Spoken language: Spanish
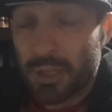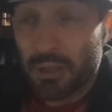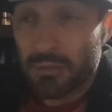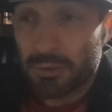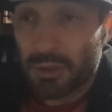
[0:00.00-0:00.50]

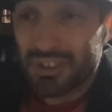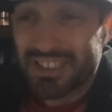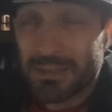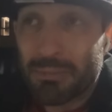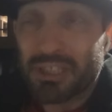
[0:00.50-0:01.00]
pero
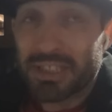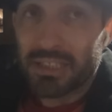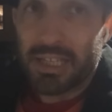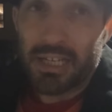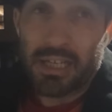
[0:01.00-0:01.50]
si se
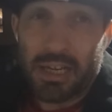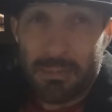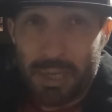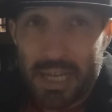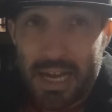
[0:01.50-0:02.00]
presenta haría
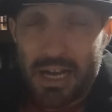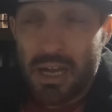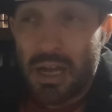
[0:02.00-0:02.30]
la pelea,